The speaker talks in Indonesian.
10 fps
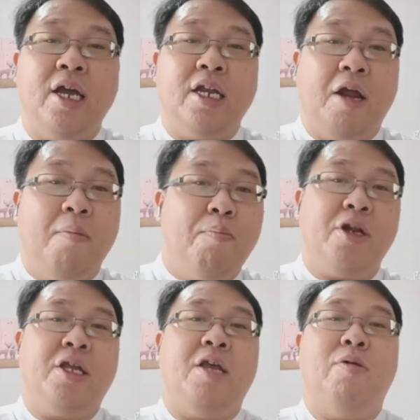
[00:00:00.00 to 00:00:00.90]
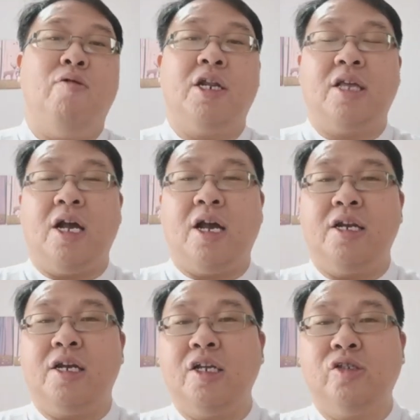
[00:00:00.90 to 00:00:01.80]
dan pergi
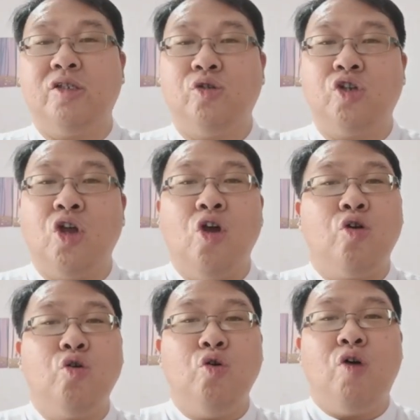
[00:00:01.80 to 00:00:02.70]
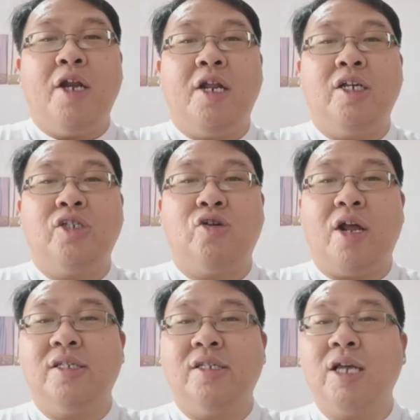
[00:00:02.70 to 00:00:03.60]
mewartakan Kristus. Dulu adalah
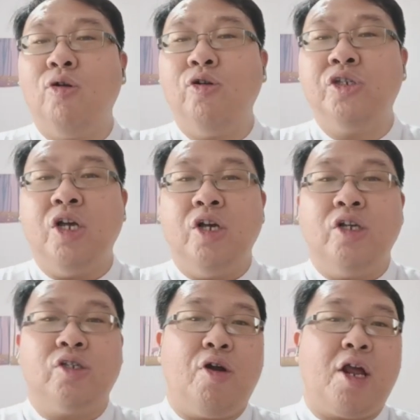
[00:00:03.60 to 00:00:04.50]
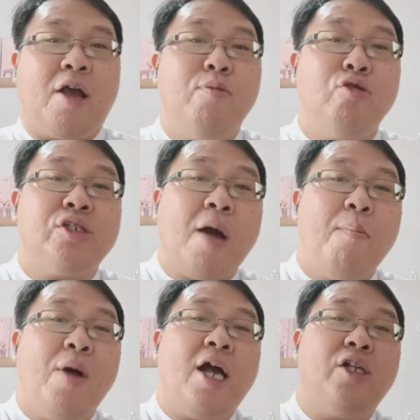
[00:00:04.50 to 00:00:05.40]
seorang Saulus, seorang yang berusaha
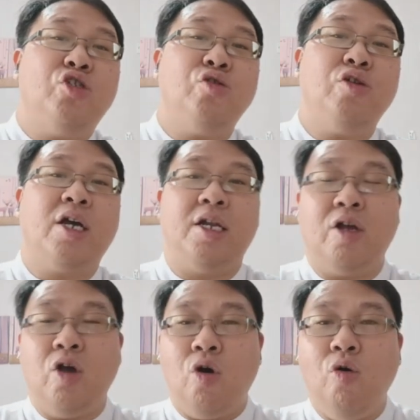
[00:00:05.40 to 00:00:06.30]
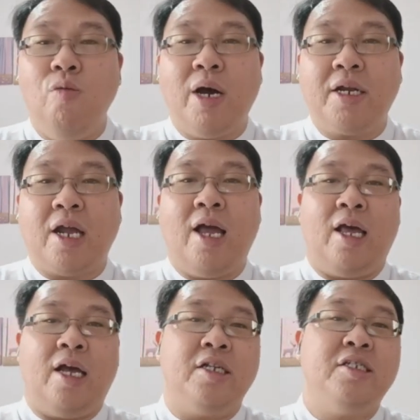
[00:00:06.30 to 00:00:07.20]
menghancurkan umat
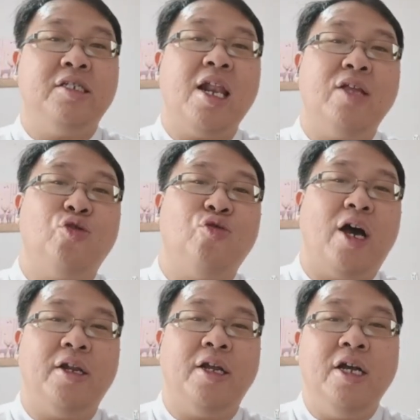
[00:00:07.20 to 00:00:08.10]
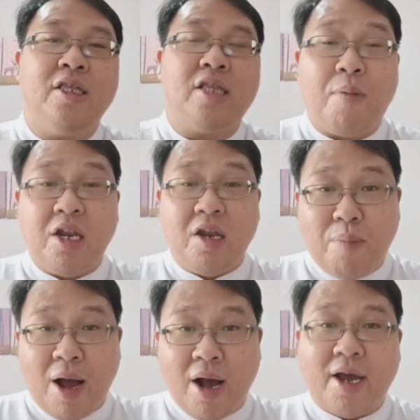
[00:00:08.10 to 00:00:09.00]
Allah jalan Tuhan, tapi
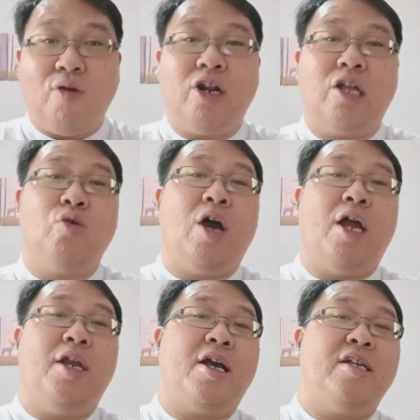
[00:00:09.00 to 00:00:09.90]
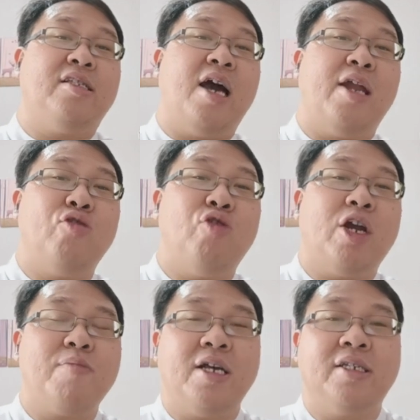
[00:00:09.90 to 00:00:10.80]
dipakai oleh Tuhan dengan sangat luar
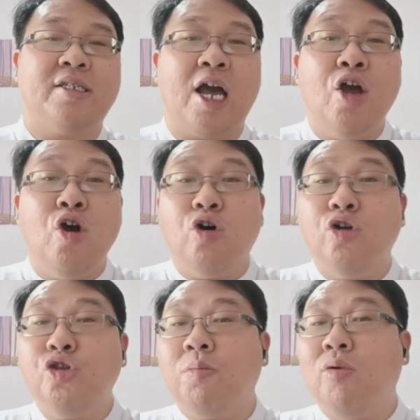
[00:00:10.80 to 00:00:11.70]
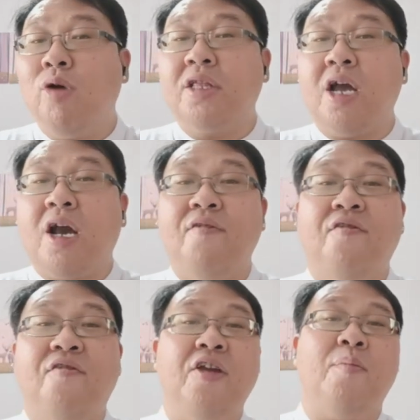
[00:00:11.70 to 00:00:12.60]
biasa untuk mewartakan
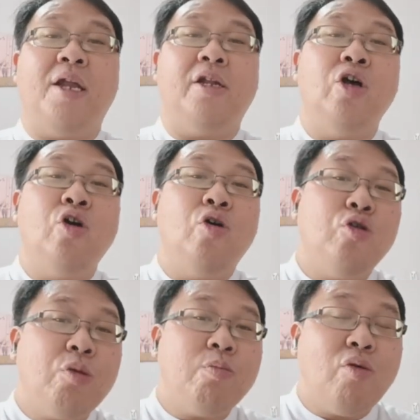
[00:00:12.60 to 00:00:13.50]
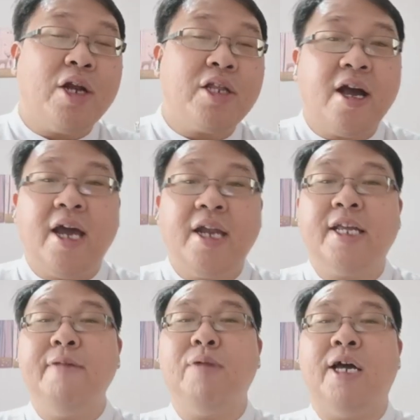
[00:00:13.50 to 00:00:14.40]
firman, untuk mewartakan
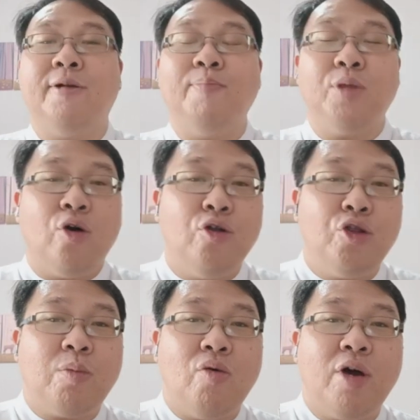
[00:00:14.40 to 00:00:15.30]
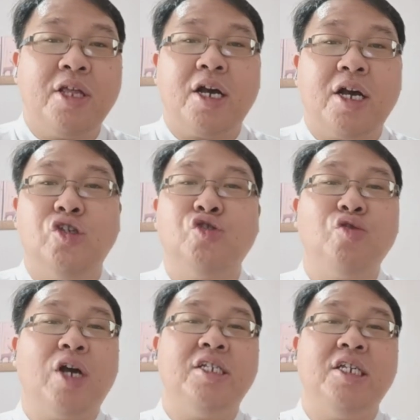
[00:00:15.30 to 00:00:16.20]
iman, untuk mewartakan
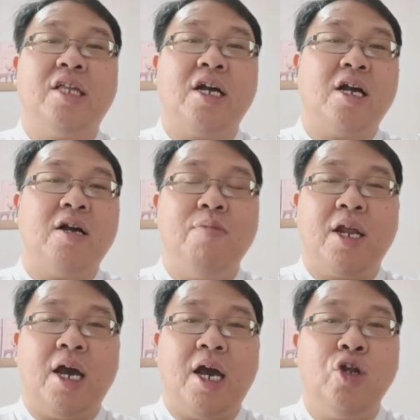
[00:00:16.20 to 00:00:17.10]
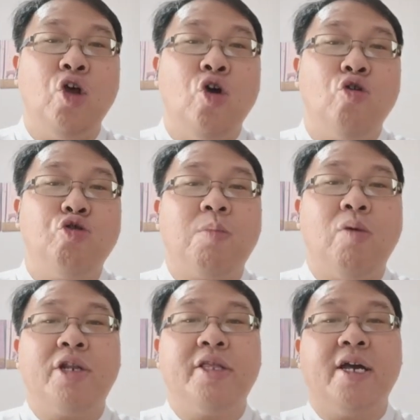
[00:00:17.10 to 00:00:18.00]
sukacita kegembiraan, untuk
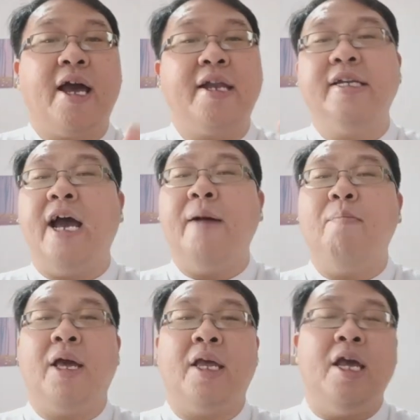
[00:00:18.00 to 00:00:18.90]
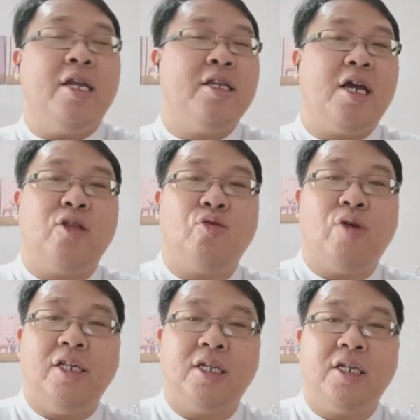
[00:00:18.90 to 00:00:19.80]
mewartakan damai dari
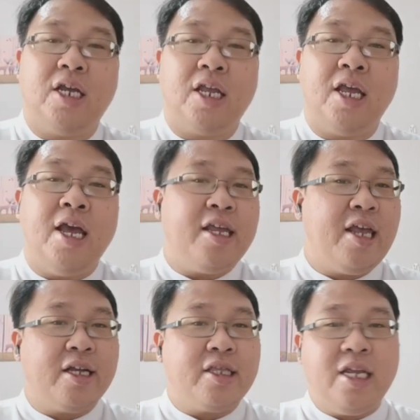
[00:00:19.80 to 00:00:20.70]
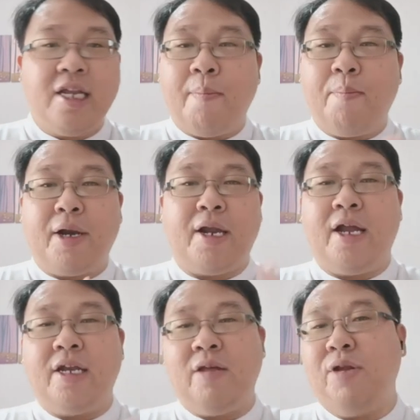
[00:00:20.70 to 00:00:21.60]
Tuhan sendiri yang tidak pernah
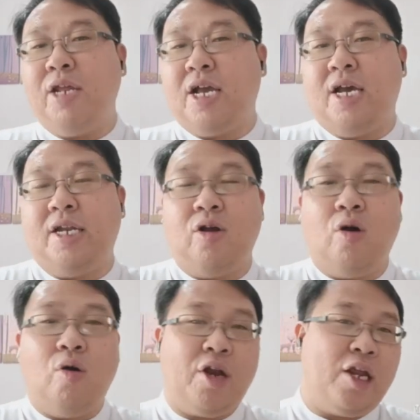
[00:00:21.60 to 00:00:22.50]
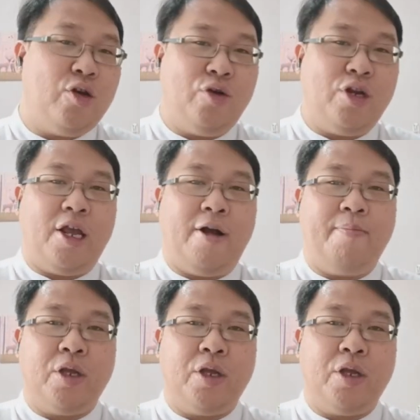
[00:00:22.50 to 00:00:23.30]
diberikan oleh dunia